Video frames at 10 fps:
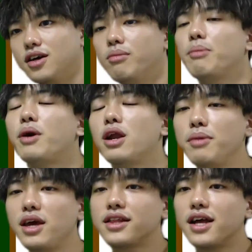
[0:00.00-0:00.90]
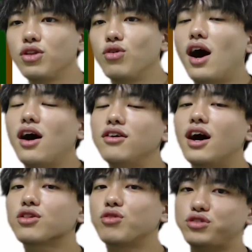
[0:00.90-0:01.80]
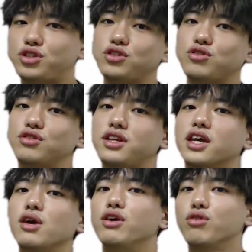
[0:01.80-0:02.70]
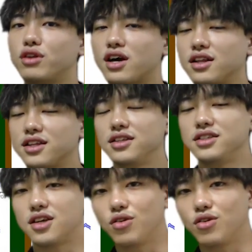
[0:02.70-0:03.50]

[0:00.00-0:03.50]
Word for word: まあ、パラメーターの R ハットの収束だけは良くなかったんですけ